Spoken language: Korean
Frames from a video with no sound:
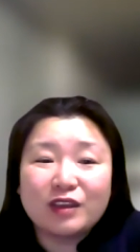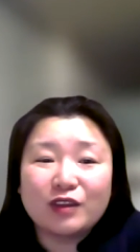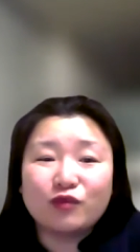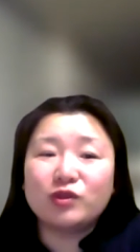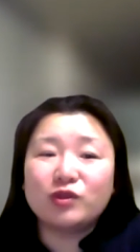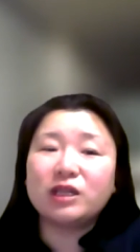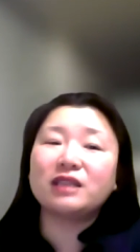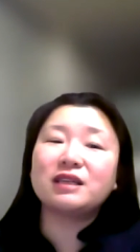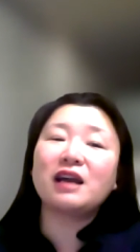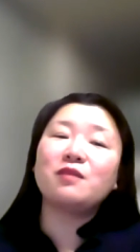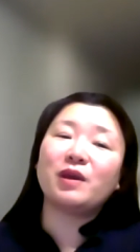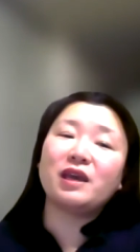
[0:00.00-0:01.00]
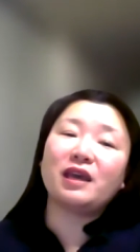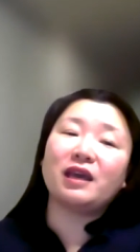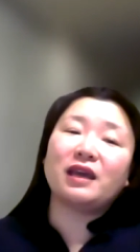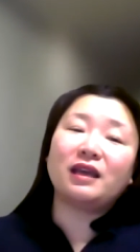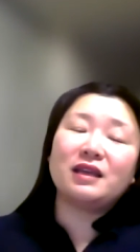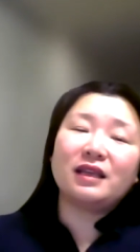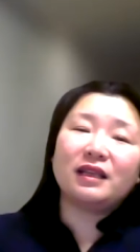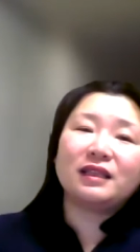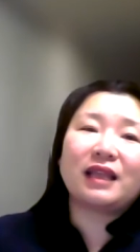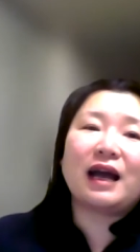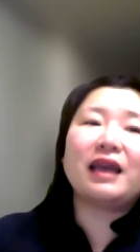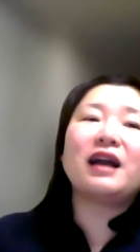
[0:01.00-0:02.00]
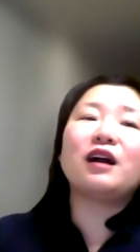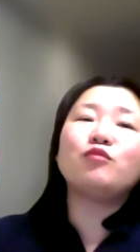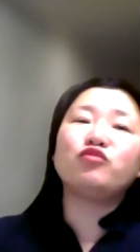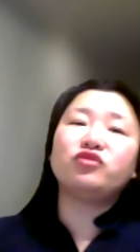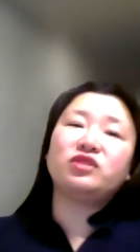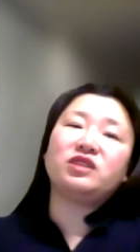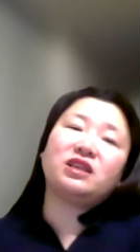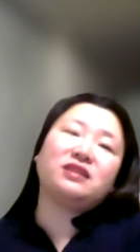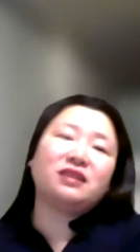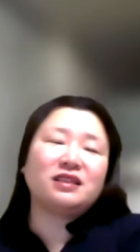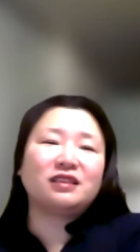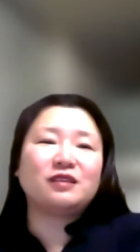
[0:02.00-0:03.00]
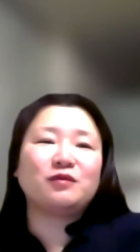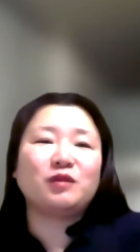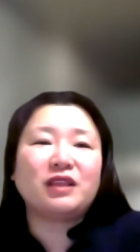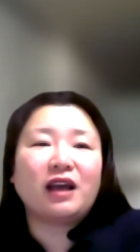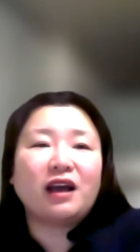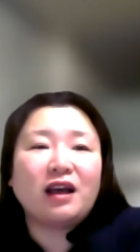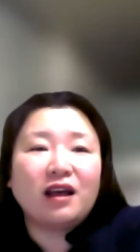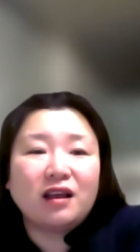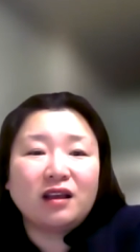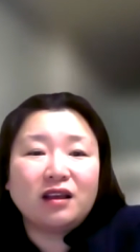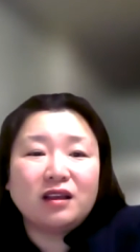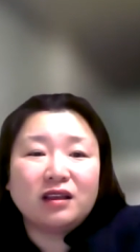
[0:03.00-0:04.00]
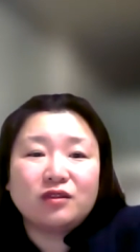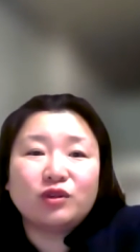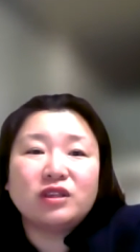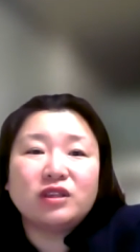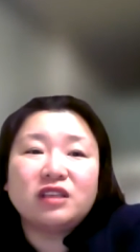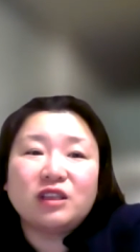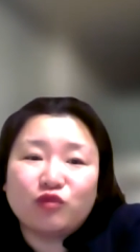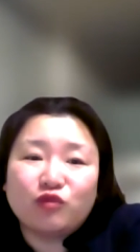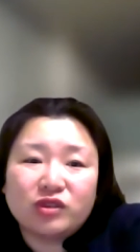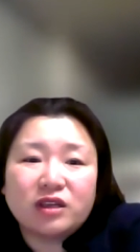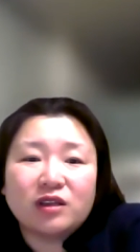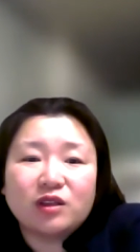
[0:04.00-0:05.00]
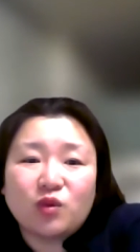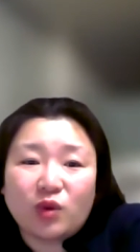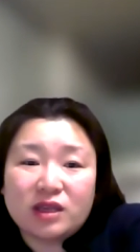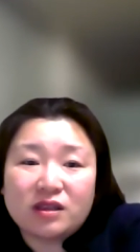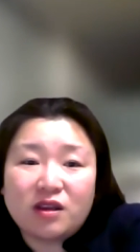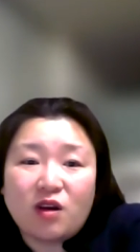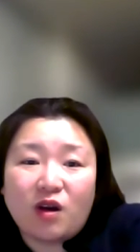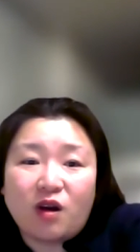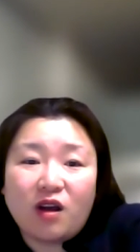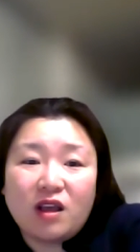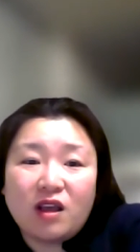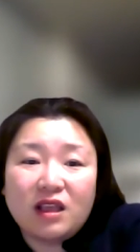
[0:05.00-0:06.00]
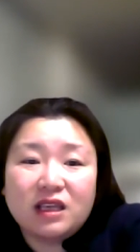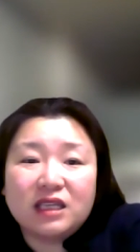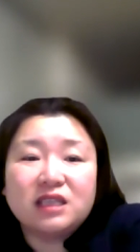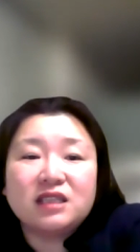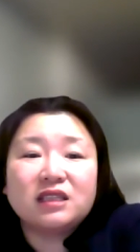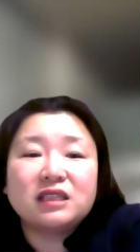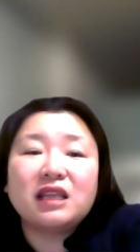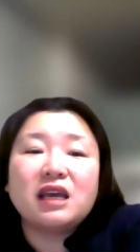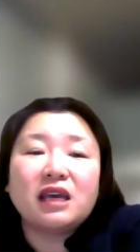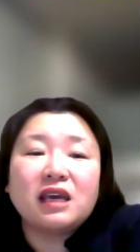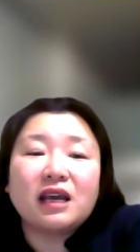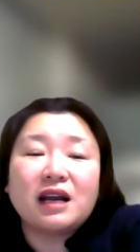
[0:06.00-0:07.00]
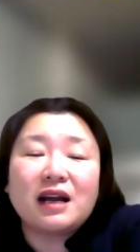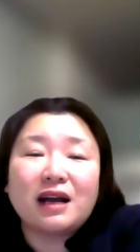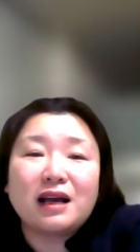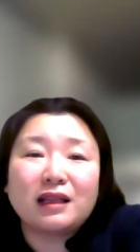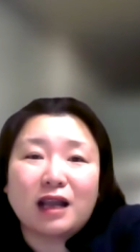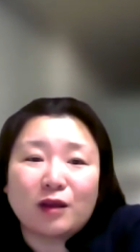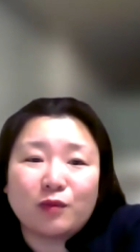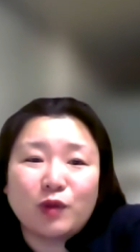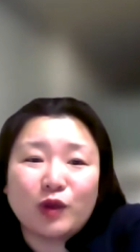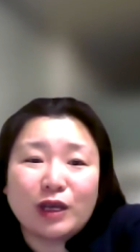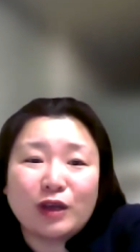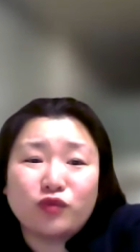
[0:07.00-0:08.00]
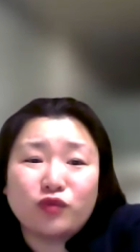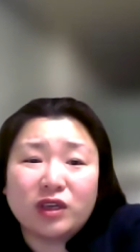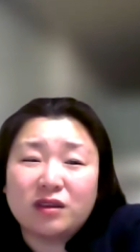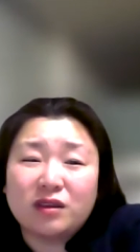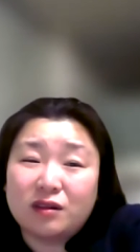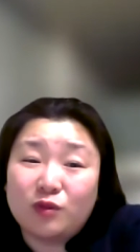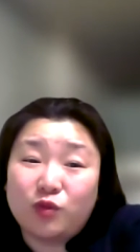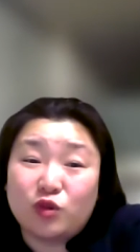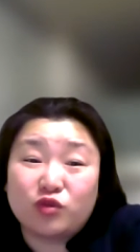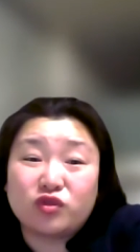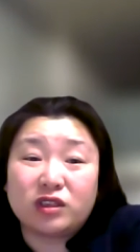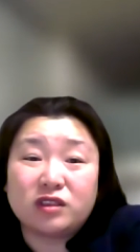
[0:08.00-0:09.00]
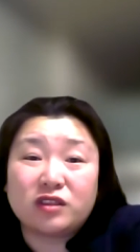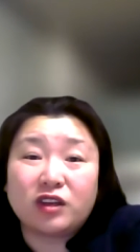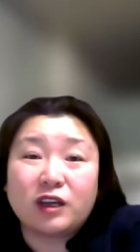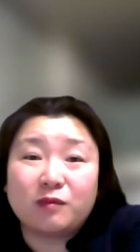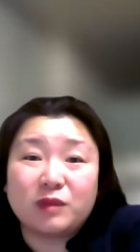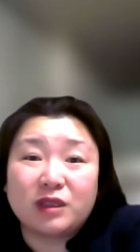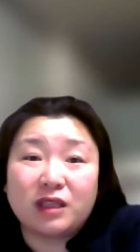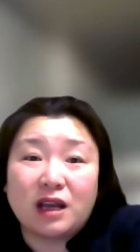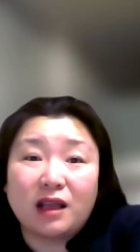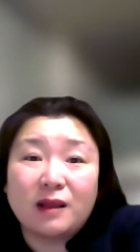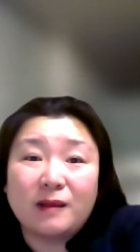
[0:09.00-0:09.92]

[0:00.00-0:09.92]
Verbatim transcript: 우리의 삶에 다양한 문제들이 있습니다. 우리는 이 문제를 통해서 이 시대가 당면한 위기들을 볼 수 있어야 합니다.